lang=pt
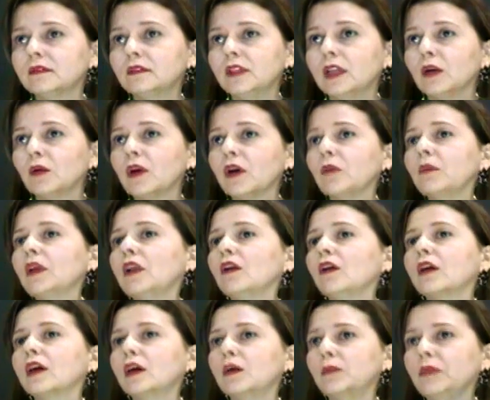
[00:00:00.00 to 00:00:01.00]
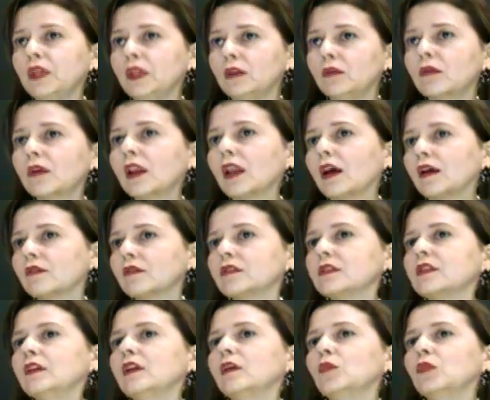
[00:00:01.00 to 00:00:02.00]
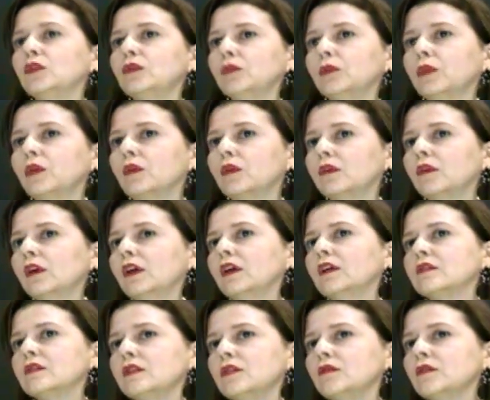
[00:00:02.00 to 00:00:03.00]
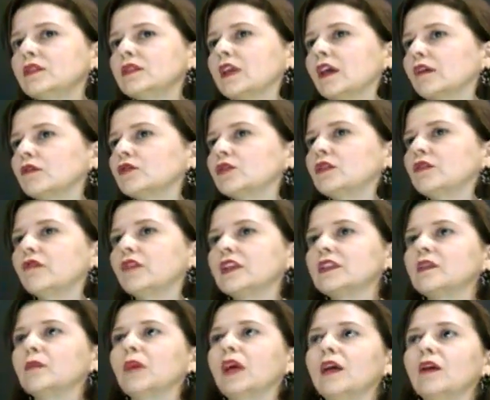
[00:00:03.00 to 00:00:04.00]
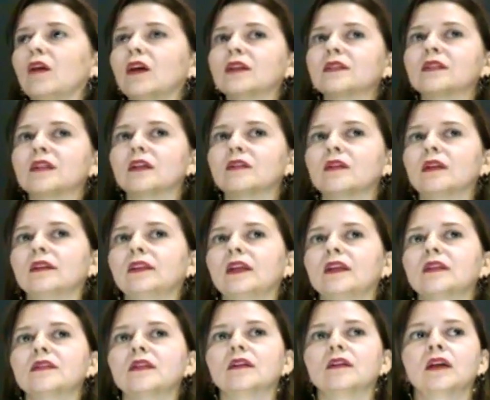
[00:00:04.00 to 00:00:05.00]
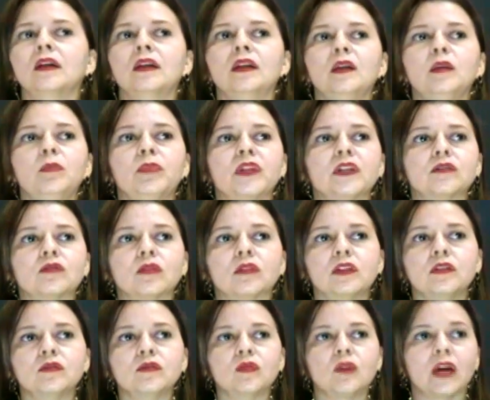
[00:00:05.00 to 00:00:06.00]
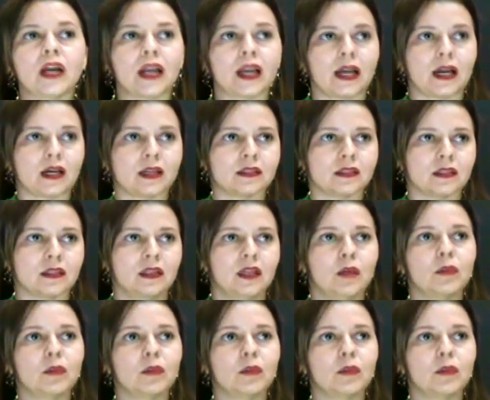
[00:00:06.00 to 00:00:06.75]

Não é o melhor caminho, claro que seria muito bom se os cegos tivessem maior acesso até essa impressora em sua casa.